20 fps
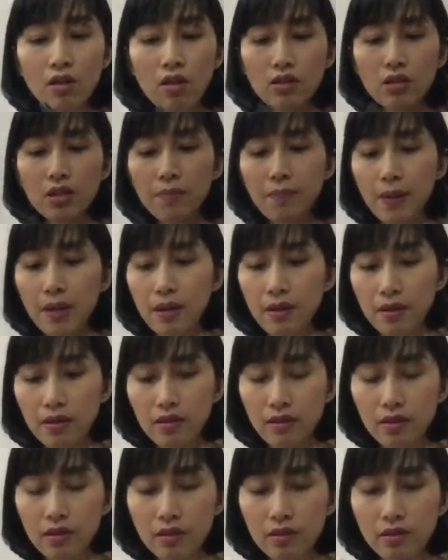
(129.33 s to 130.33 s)
ก็จะเป็น
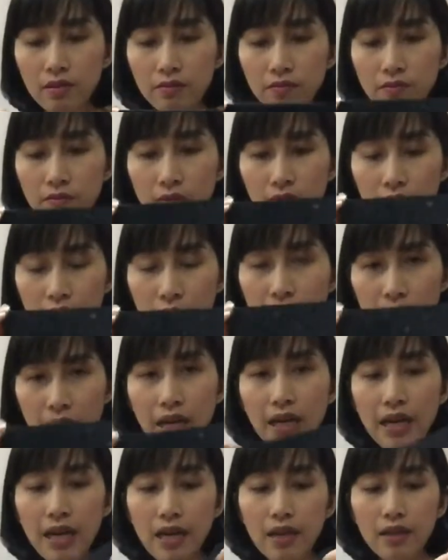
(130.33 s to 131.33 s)
ใบ
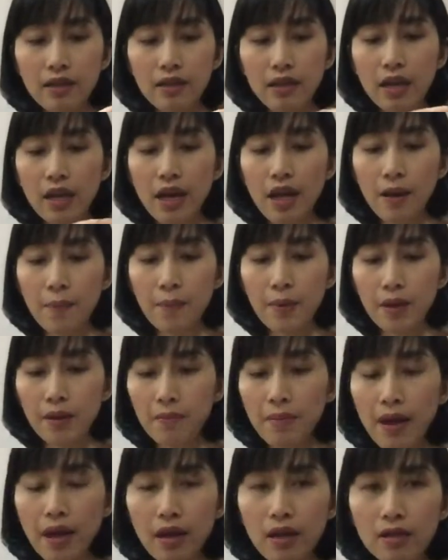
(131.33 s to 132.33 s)
เล็กๆนะคะเปิด
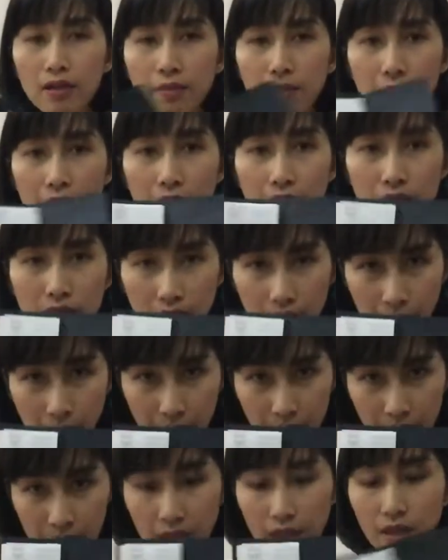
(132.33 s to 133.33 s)
มาก็จะเป็นลักษณะแบ
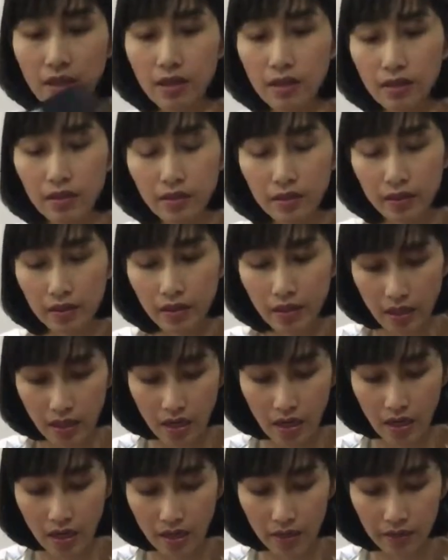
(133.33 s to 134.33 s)
บนี้
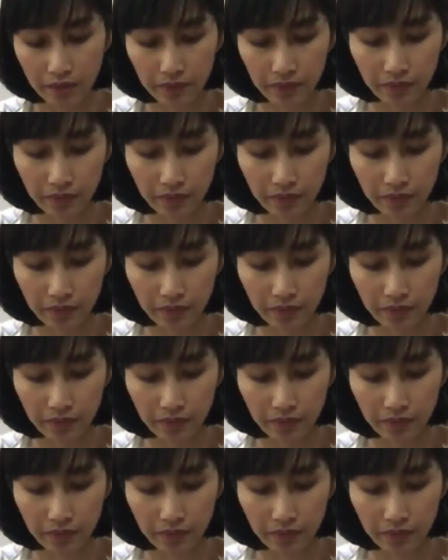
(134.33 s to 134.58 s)
นะคะ